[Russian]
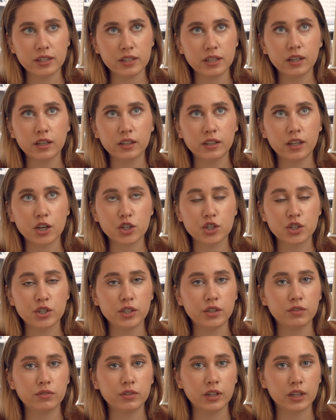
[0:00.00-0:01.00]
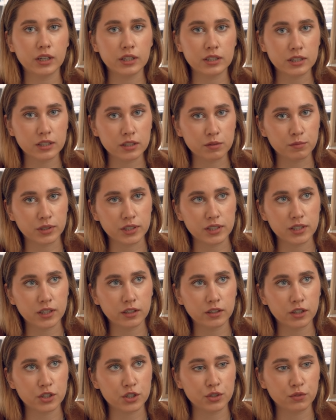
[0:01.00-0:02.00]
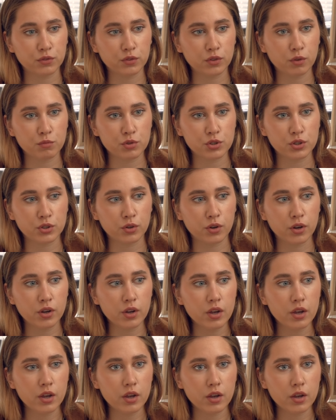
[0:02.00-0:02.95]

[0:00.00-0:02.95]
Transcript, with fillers: И дело даже не в англицизмах, дело даже не в том, что,